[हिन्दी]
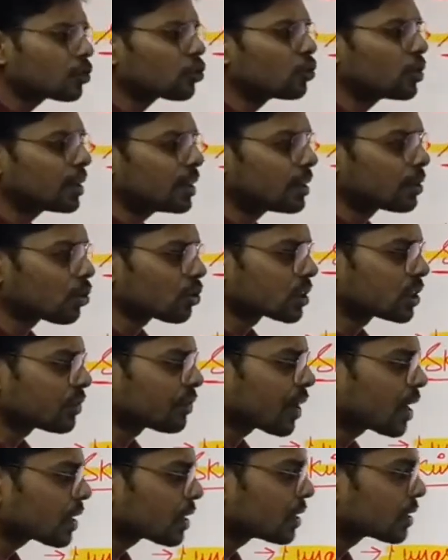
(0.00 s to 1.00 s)
इनको
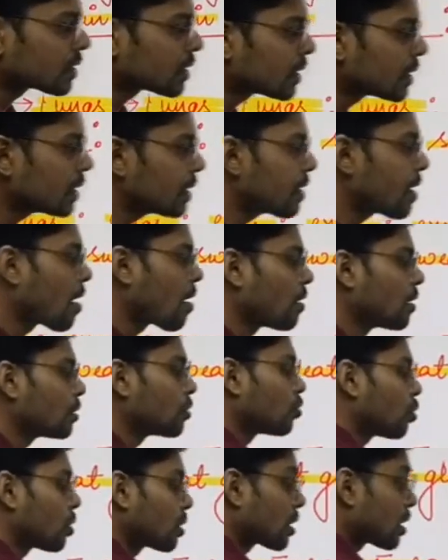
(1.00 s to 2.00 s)
डिटॉक्सिफाई करता है
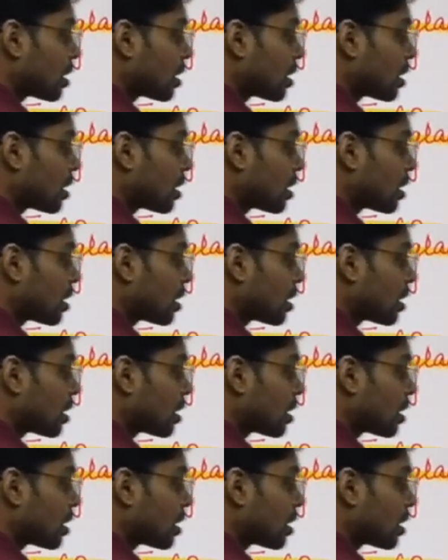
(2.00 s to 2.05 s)
और